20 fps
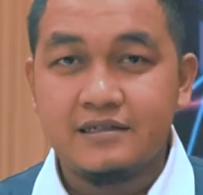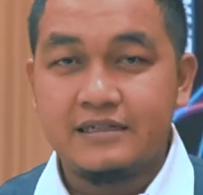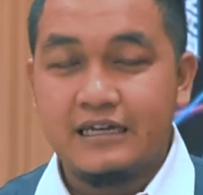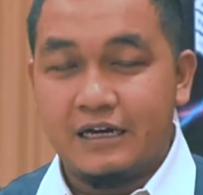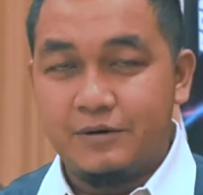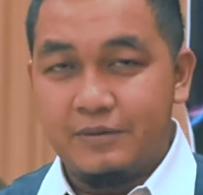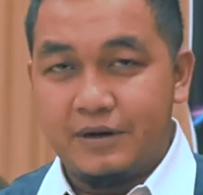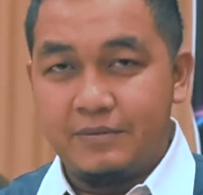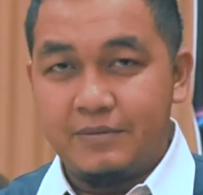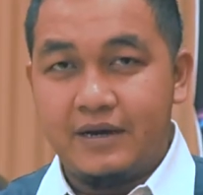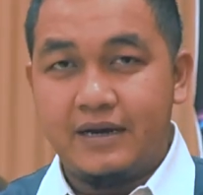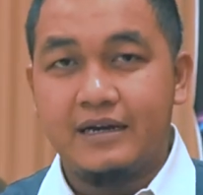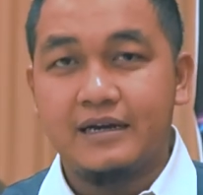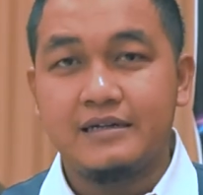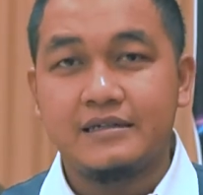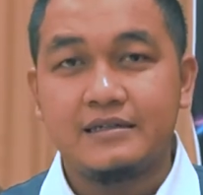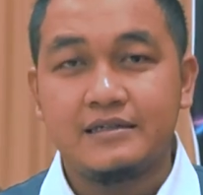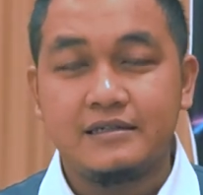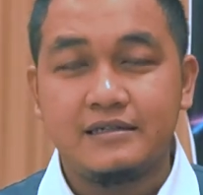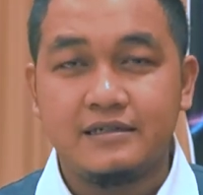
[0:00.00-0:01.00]
yang memang
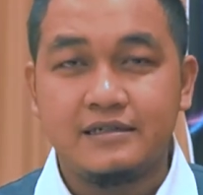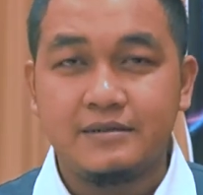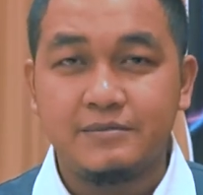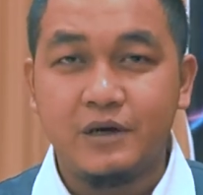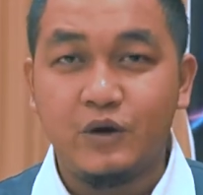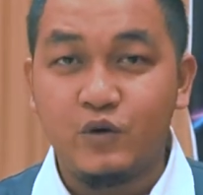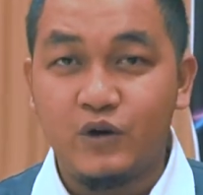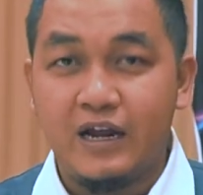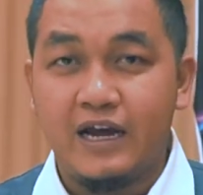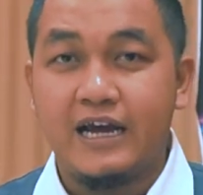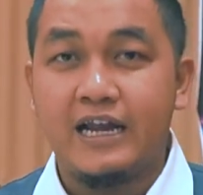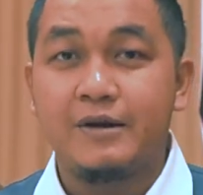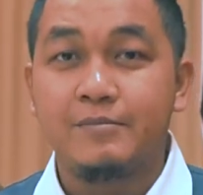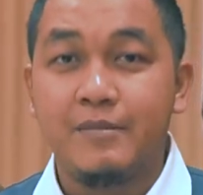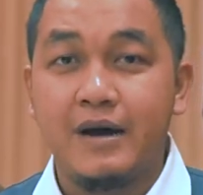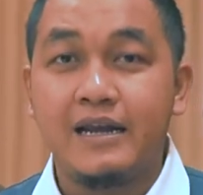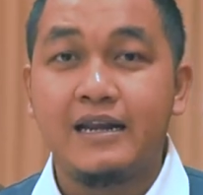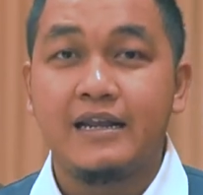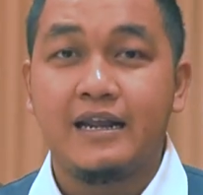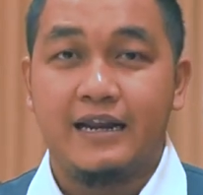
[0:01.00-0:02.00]
e, menggunakan
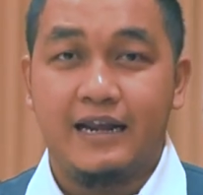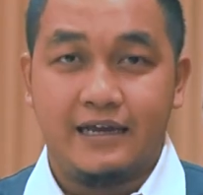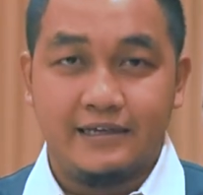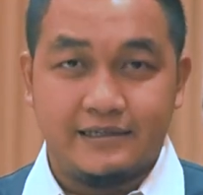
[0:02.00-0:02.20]
ban dari